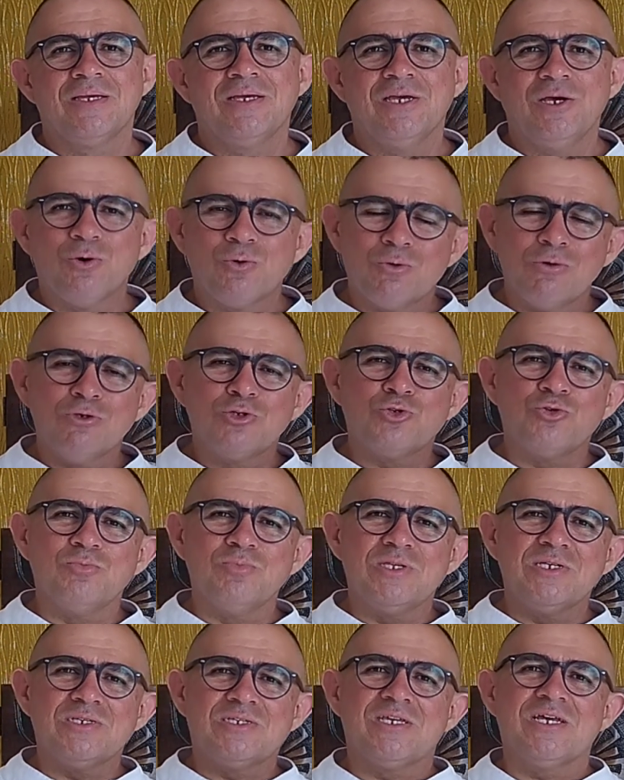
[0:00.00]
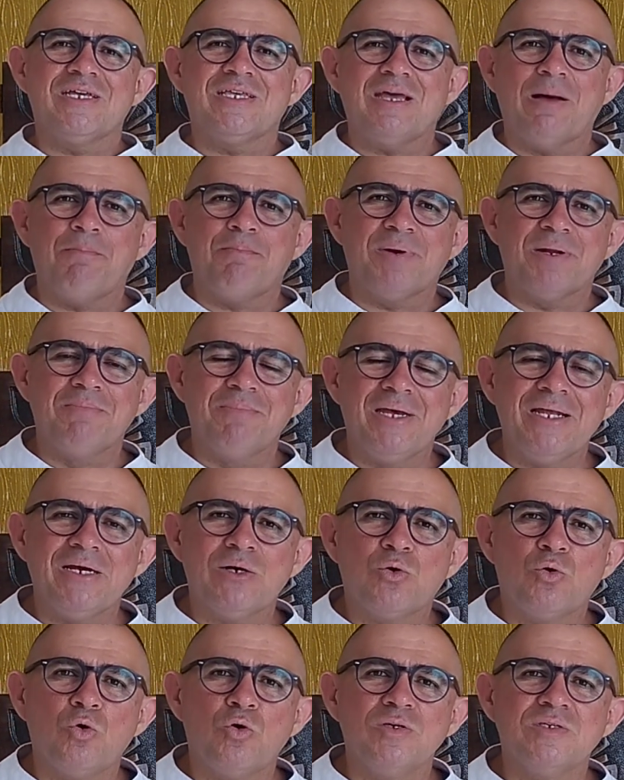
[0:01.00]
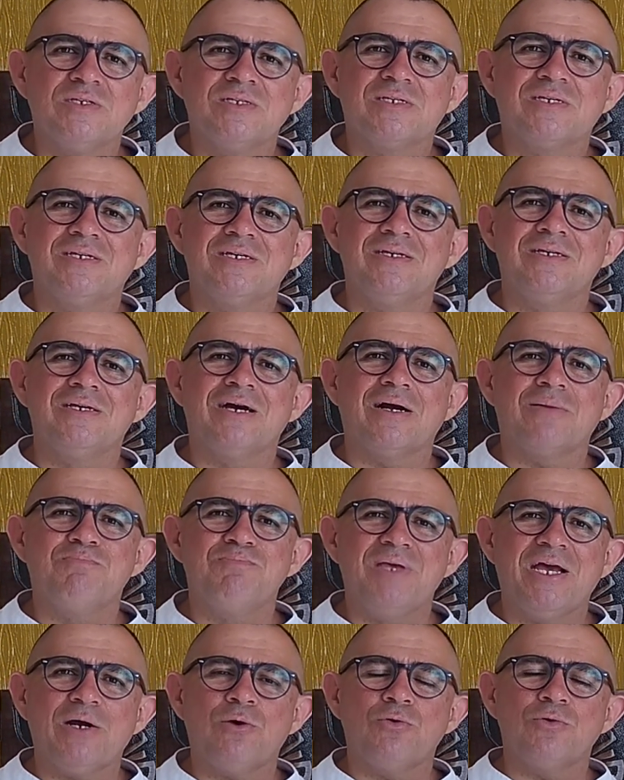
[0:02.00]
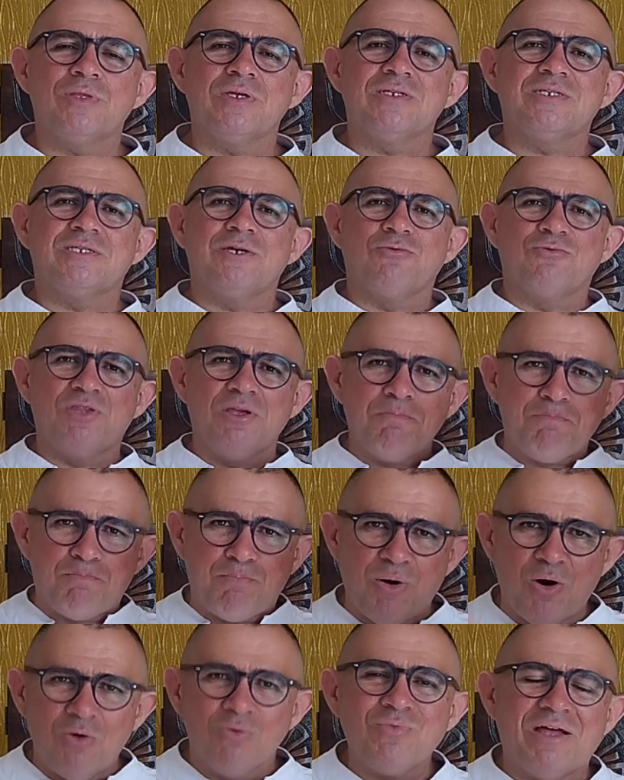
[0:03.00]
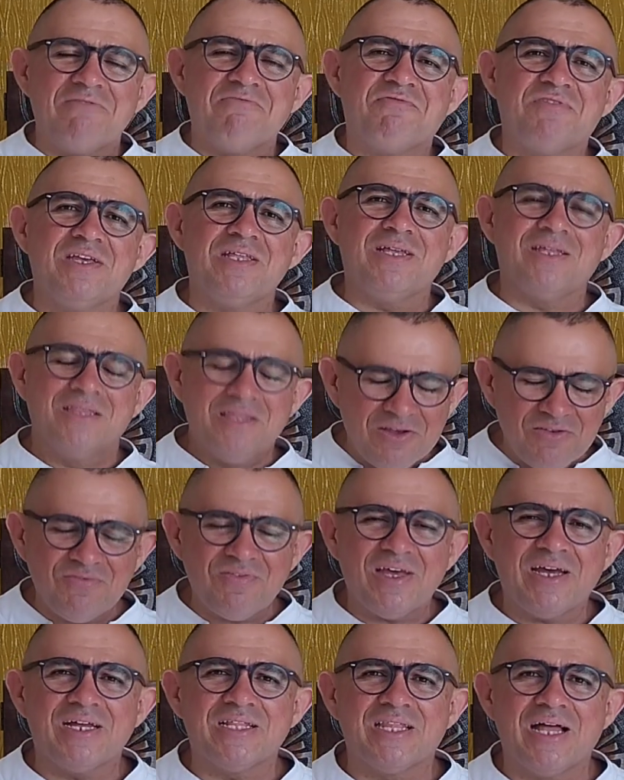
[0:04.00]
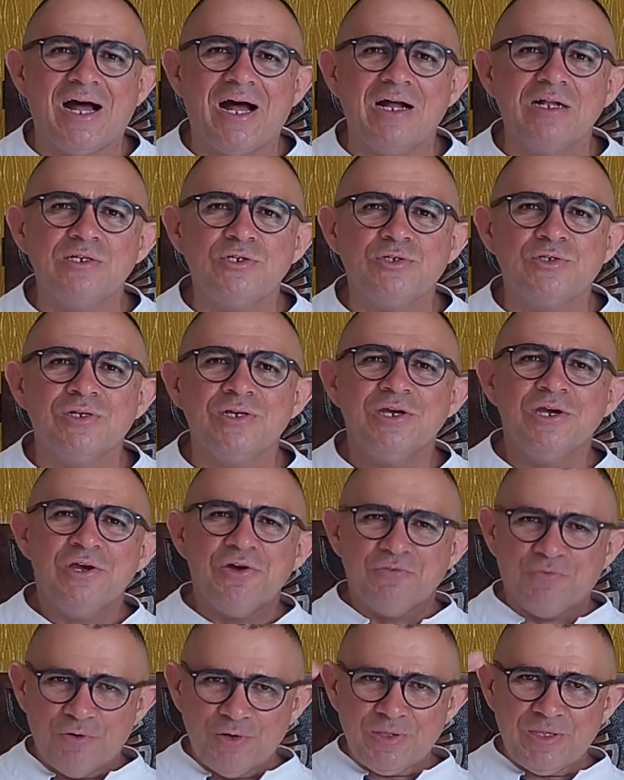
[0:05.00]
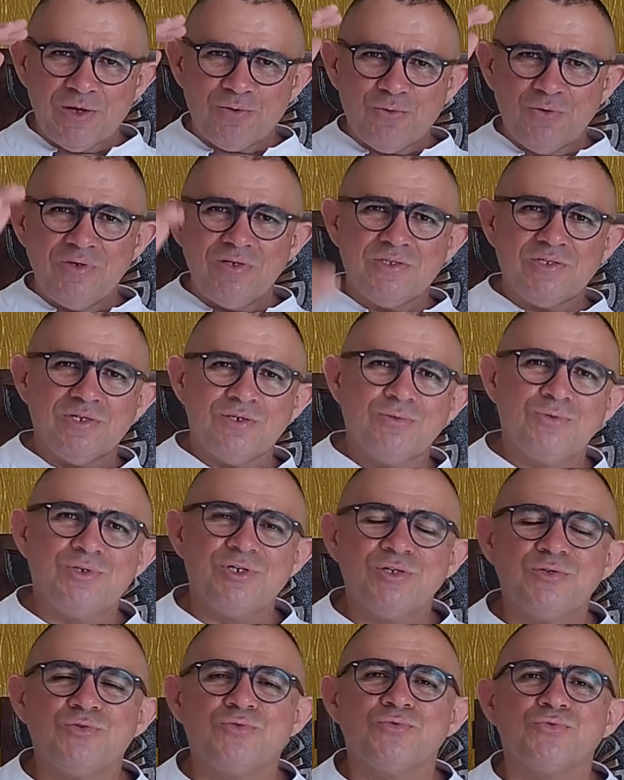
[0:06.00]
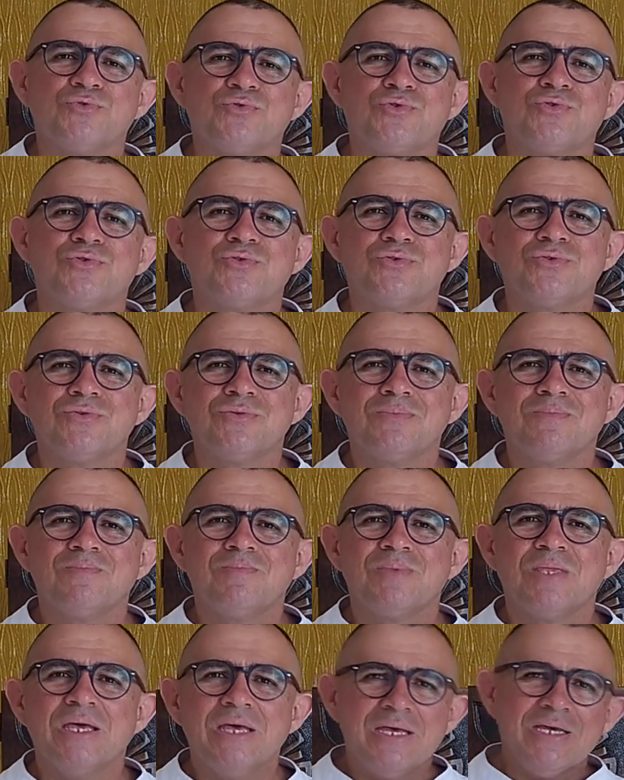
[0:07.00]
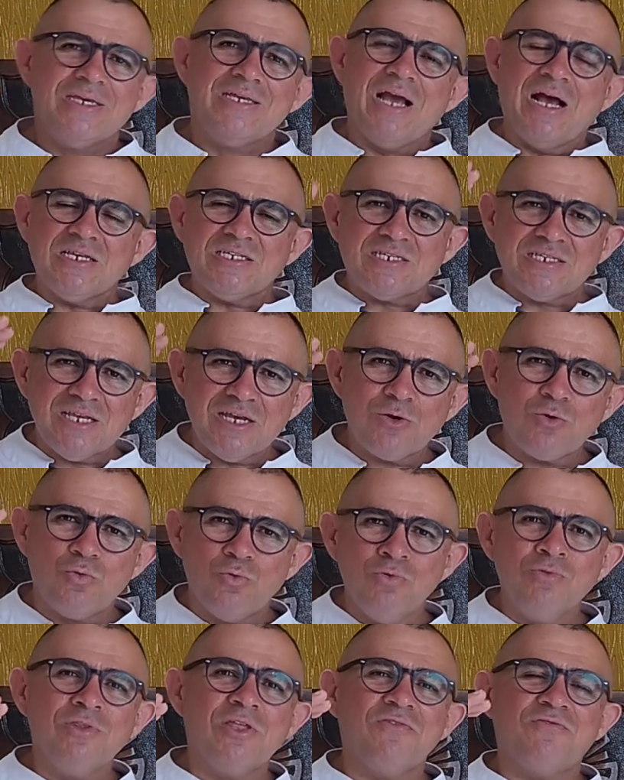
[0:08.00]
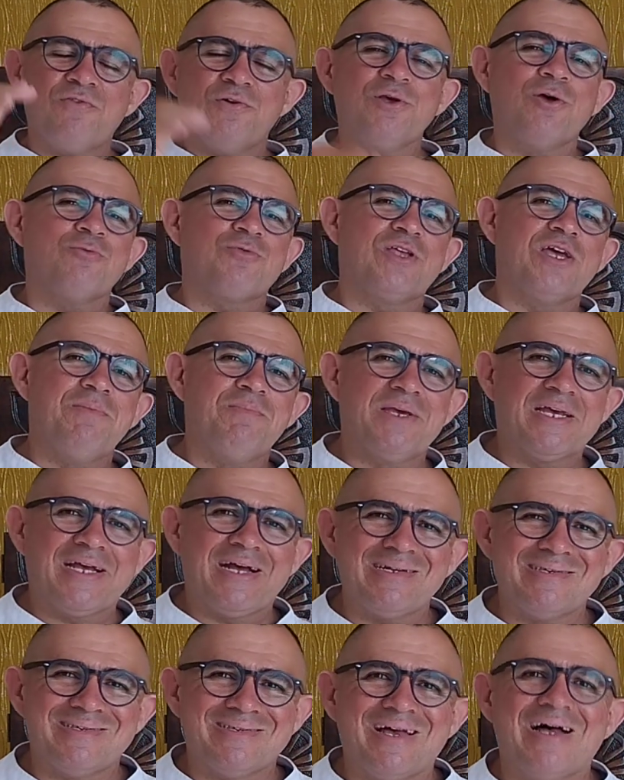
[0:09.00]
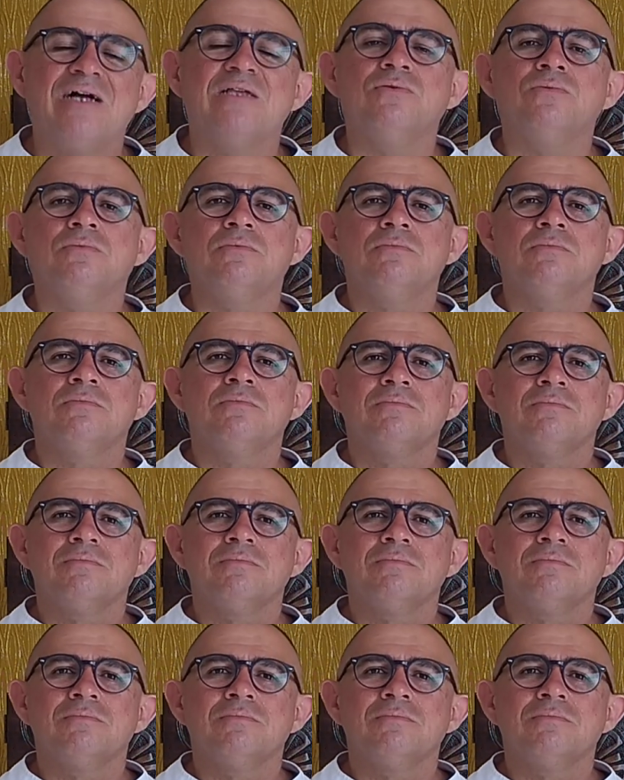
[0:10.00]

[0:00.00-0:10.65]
Eu costumo dizer que a primeira coisa que me aconteceu de bom na vida, de verdade, foi ter conhecido Jesus. E a segunda foi eu ter me casado.